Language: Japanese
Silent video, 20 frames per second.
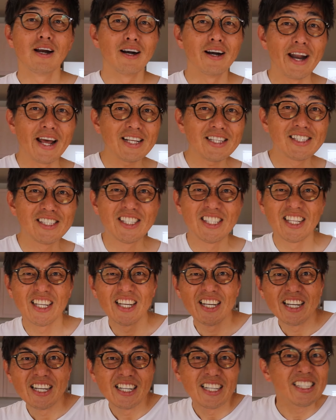レッツ
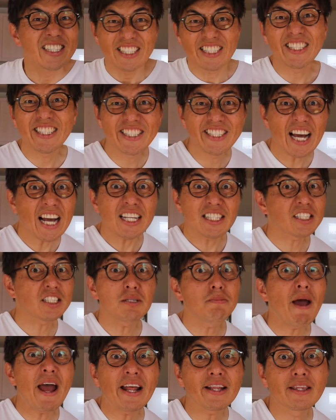
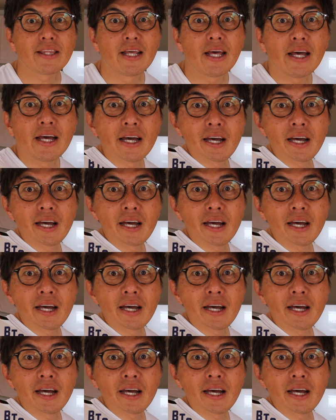ジャッジメント。